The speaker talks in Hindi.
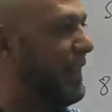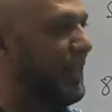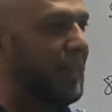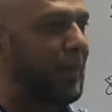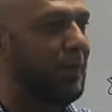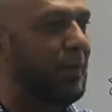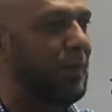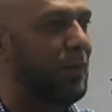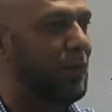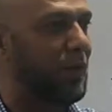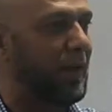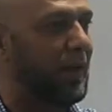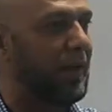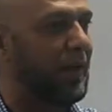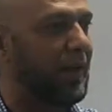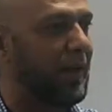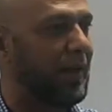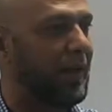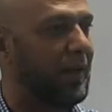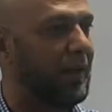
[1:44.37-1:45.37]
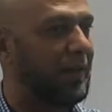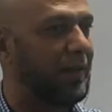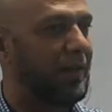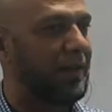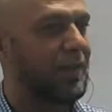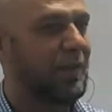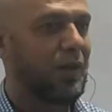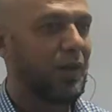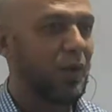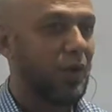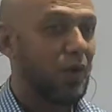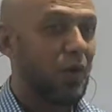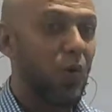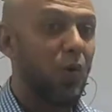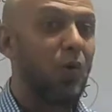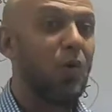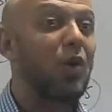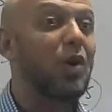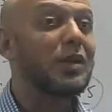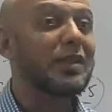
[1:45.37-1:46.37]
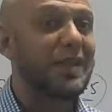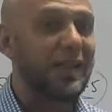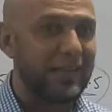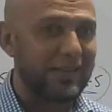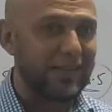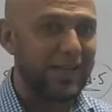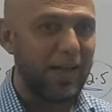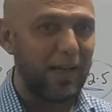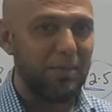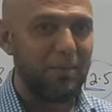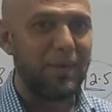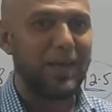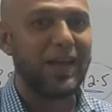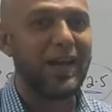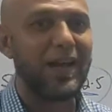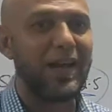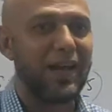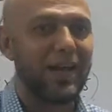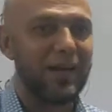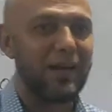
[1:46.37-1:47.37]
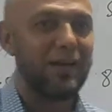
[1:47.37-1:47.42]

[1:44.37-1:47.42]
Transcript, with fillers: गिनती में पूरा नहीं आ रहा हो सकता है मेरा